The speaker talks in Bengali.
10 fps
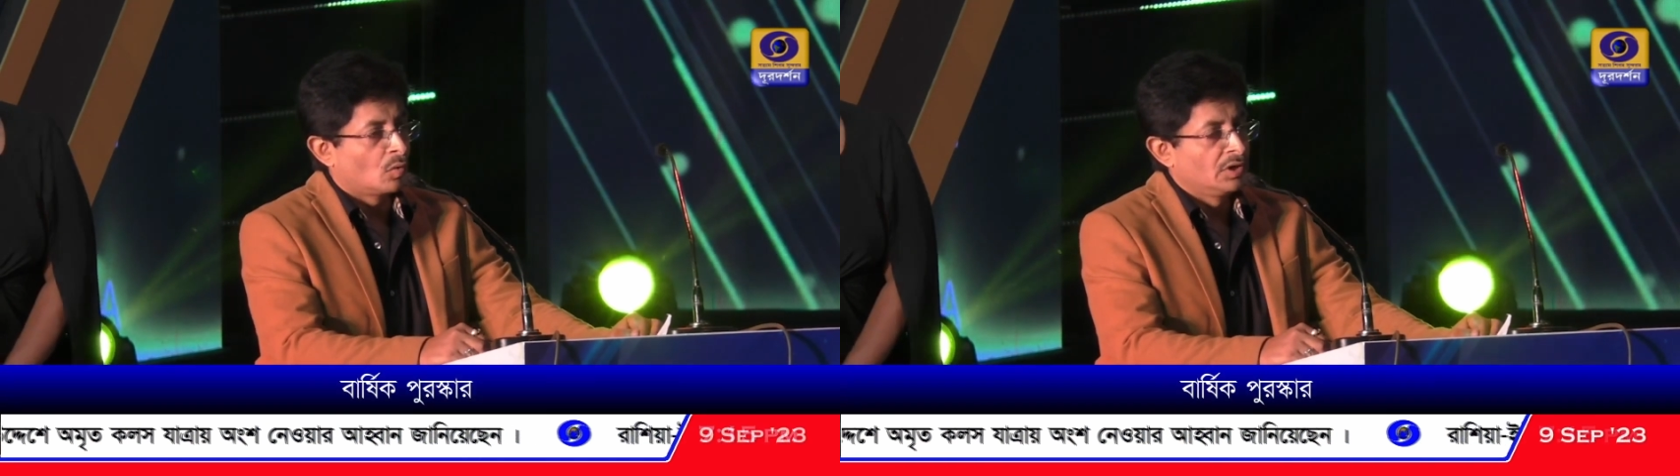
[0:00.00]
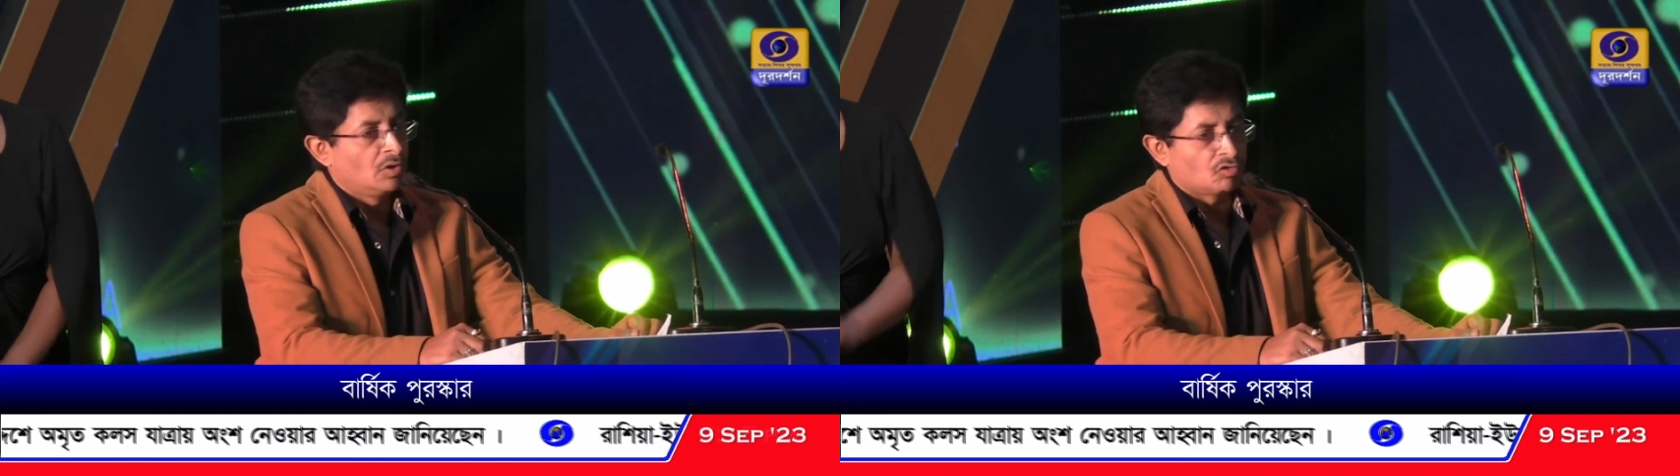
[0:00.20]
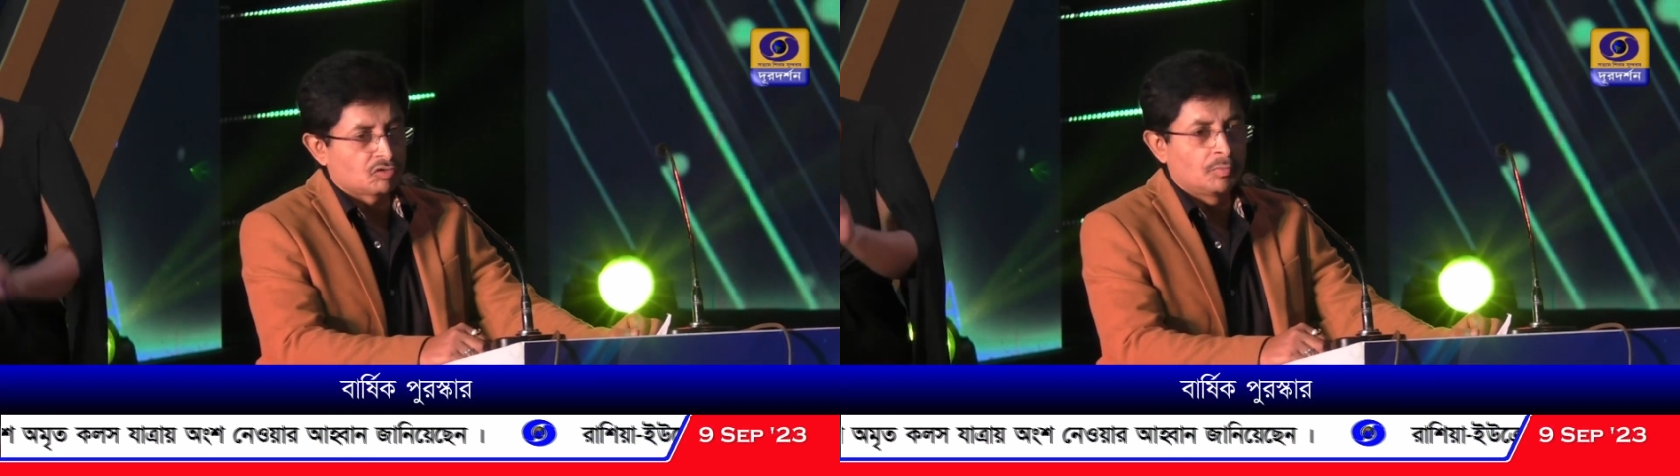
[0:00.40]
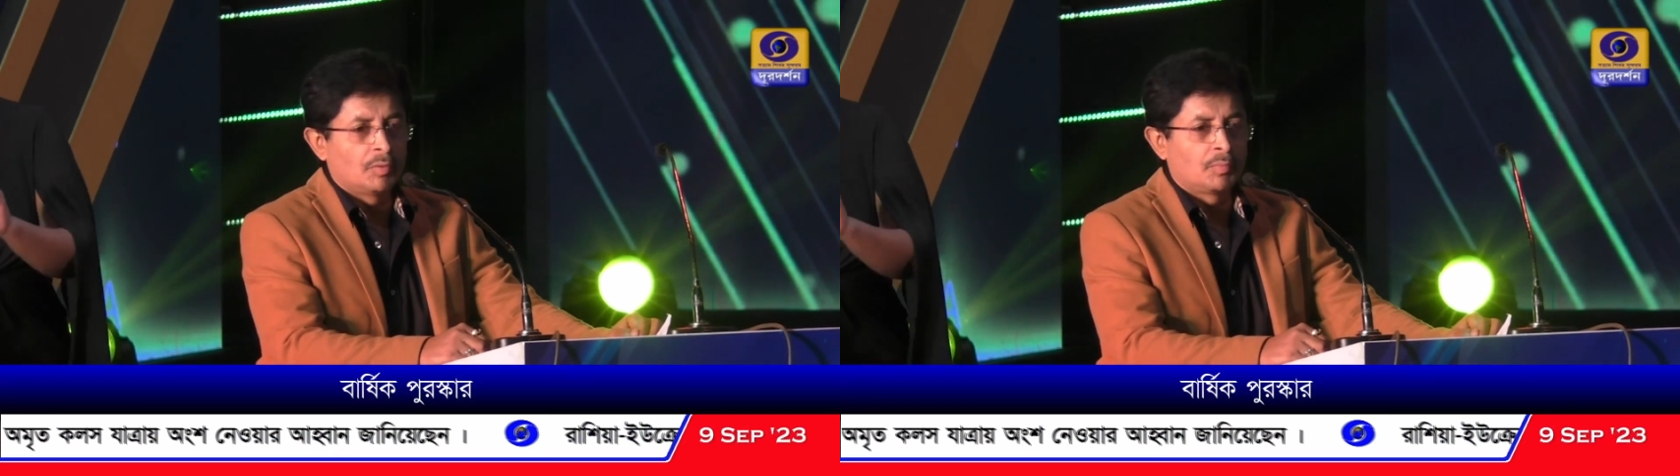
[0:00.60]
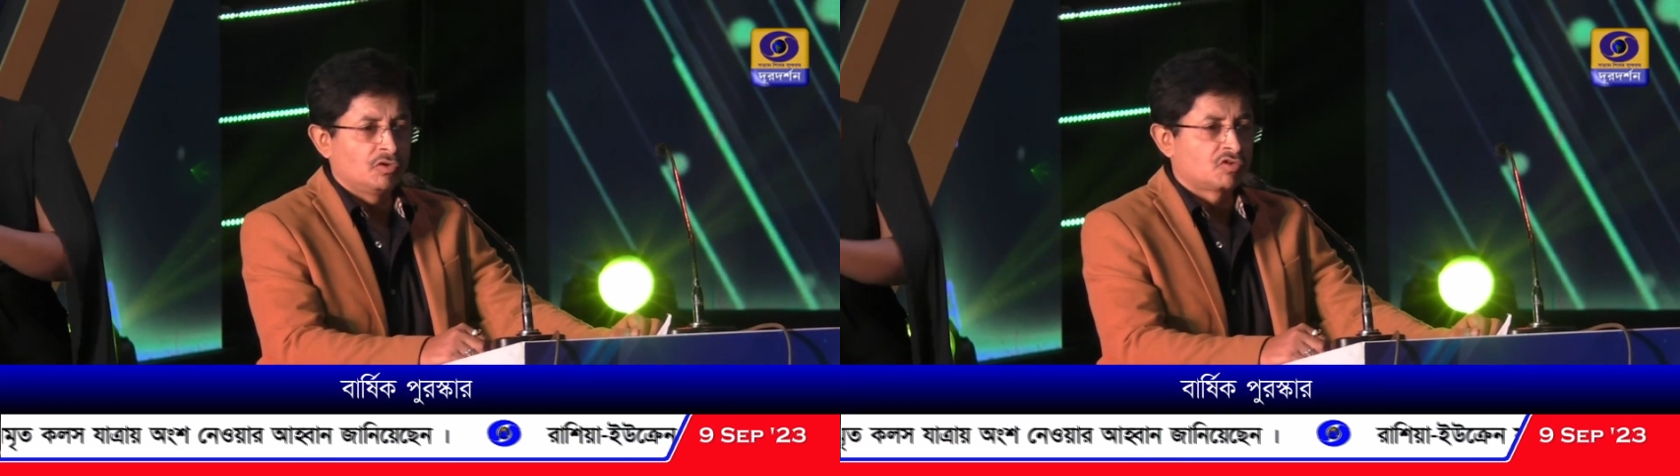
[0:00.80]
তখন কি
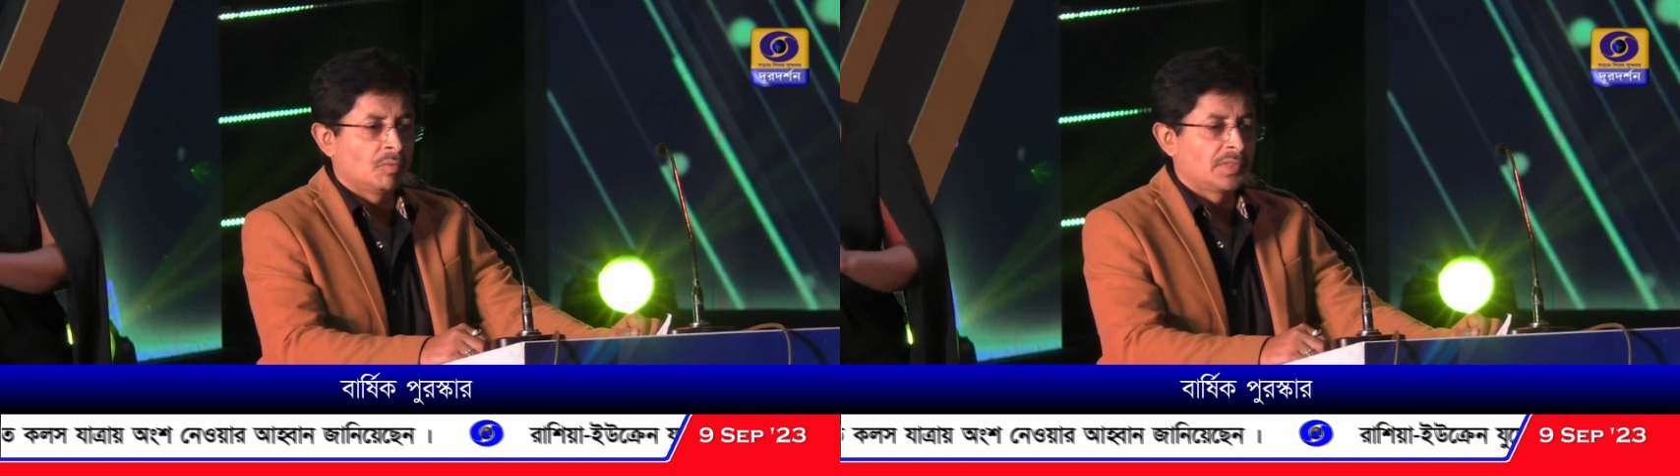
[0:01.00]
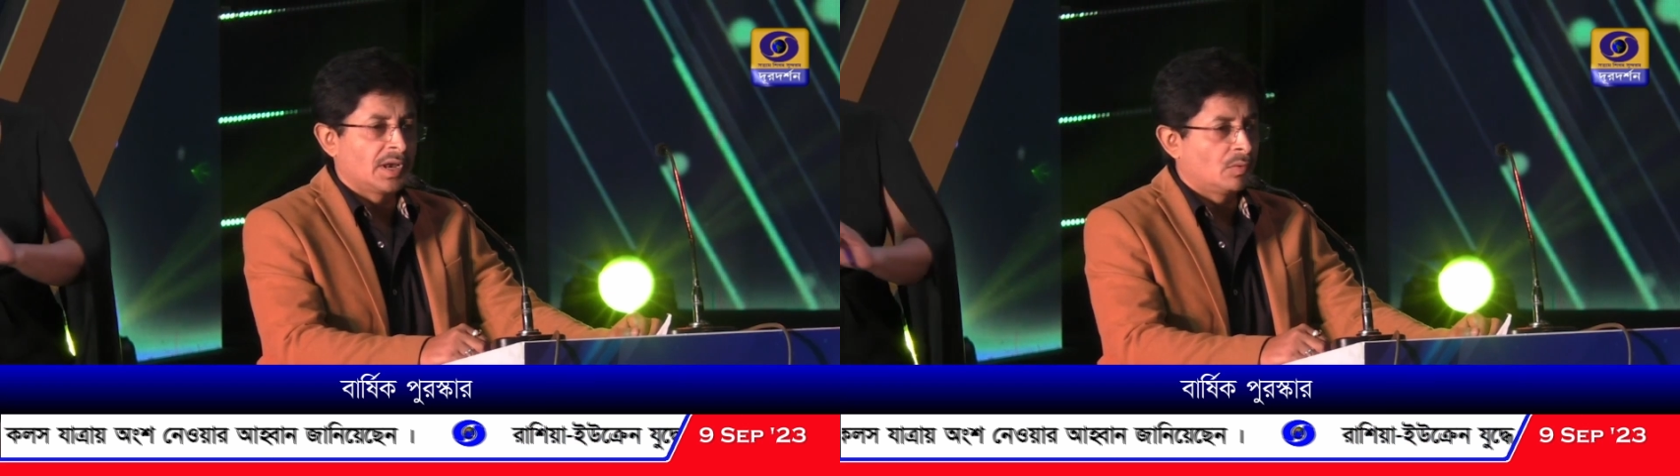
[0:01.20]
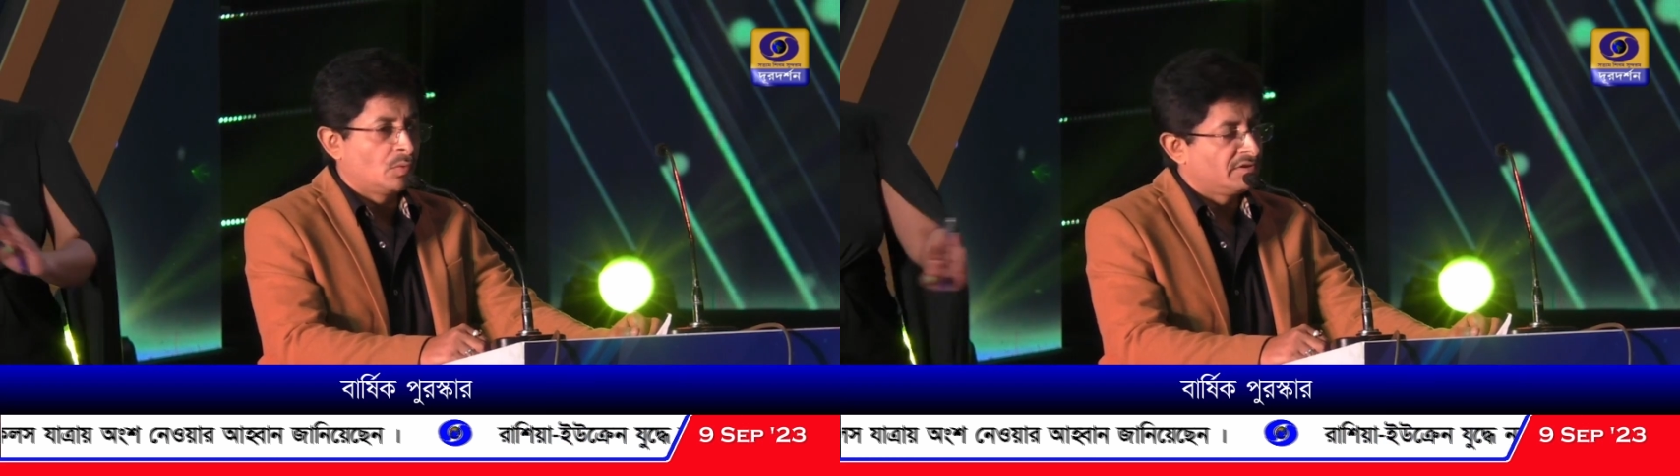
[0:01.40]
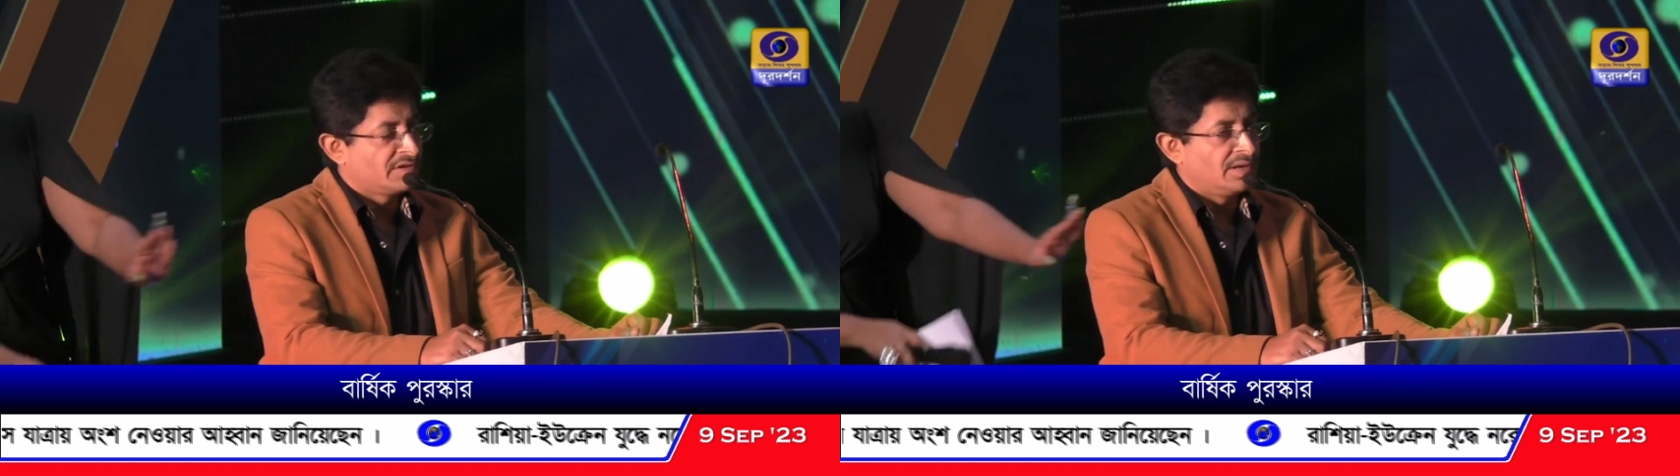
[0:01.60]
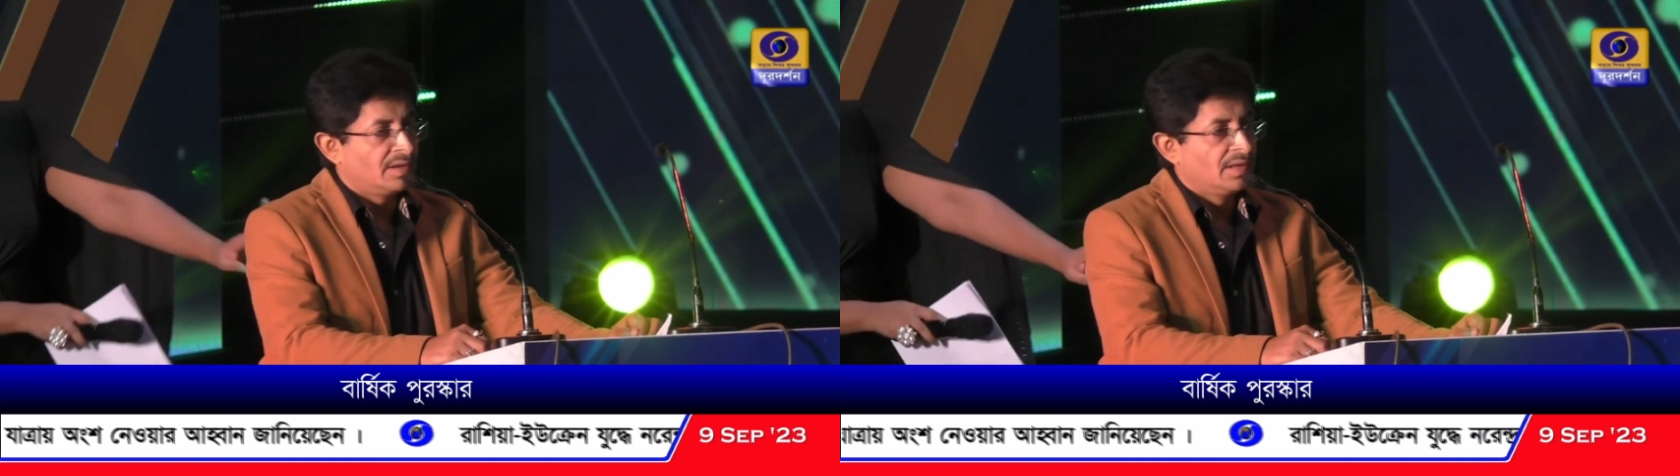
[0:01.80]
অসম্ভব পরিশ্রম তারা
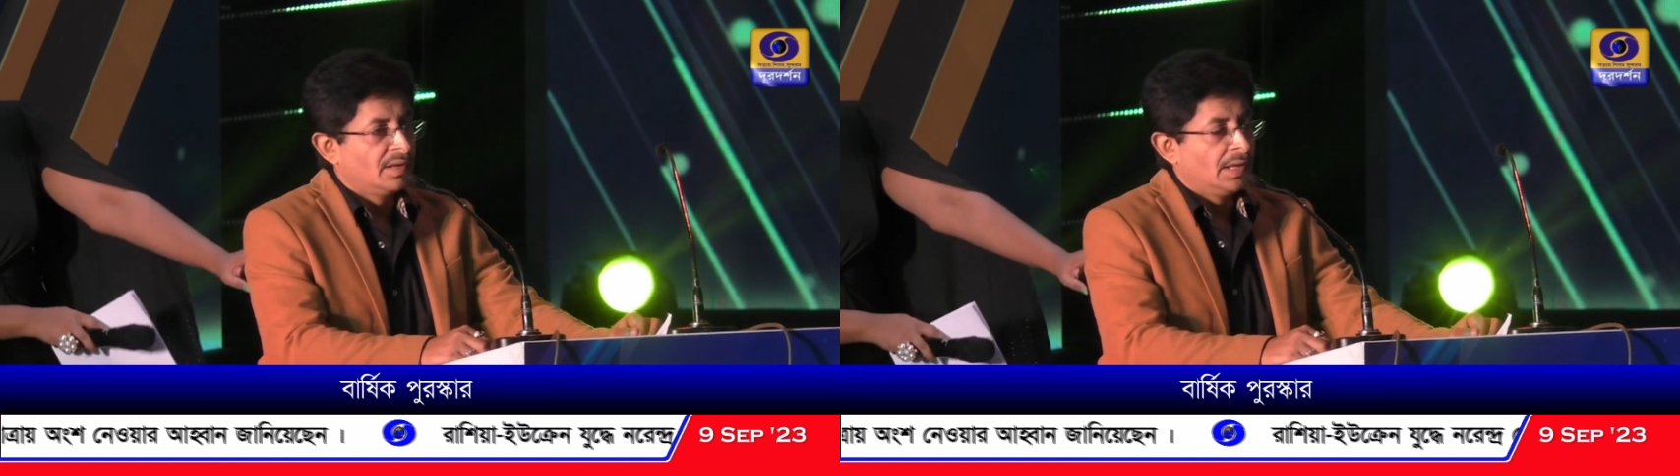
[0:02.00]
করেছেন